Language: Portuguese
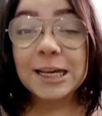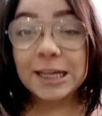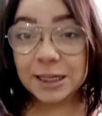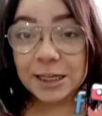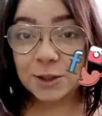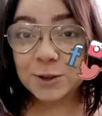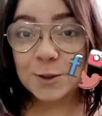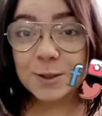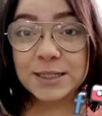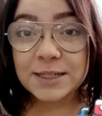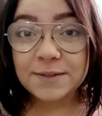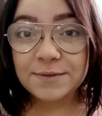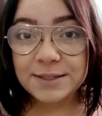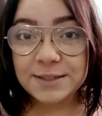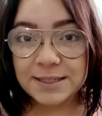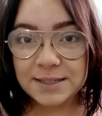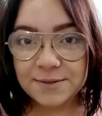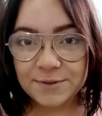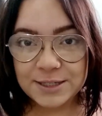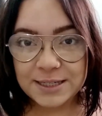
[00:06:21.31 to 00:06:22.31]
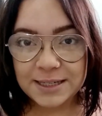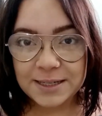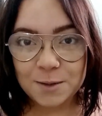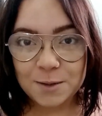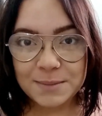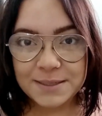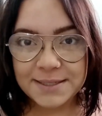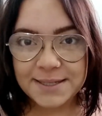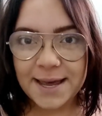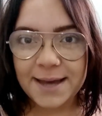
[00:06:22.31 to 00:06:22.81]
Inclusive, se você
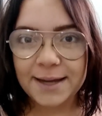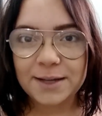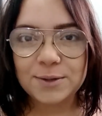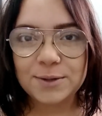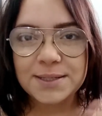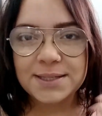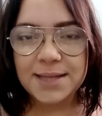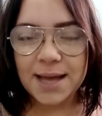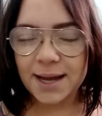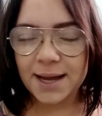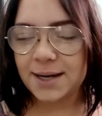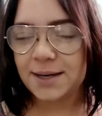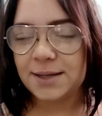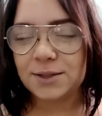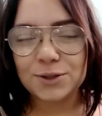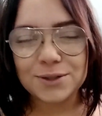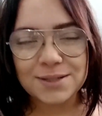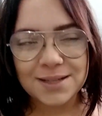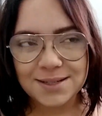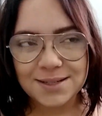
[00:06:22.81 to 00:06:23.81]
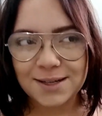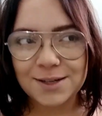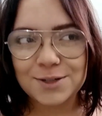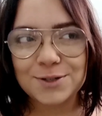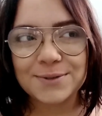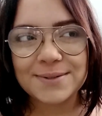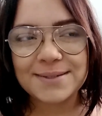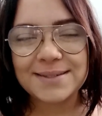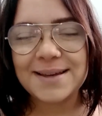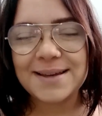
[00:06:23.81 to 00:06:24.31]
não me segue no Instagram e todas as
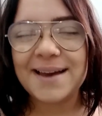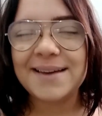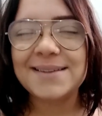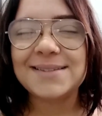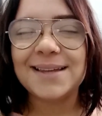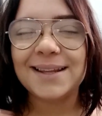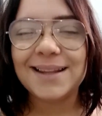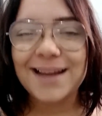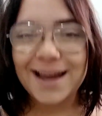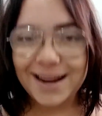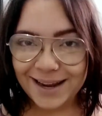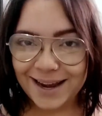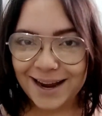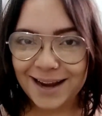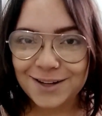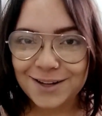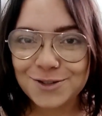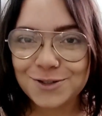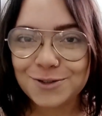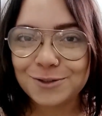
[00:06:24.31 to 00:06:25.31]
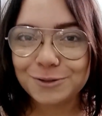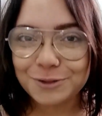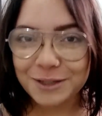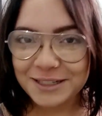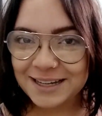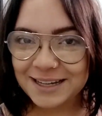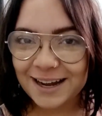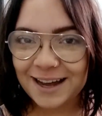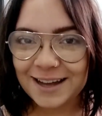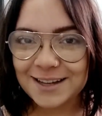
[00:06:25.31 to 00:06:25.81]
redes sociais, é Lari Reynolds com
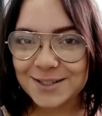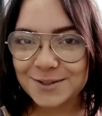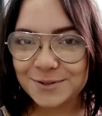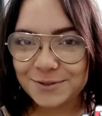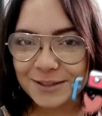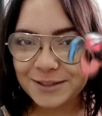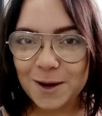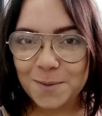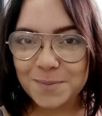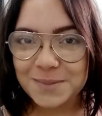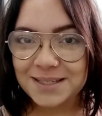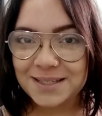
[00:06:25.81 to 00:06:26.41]
dois Hs no final,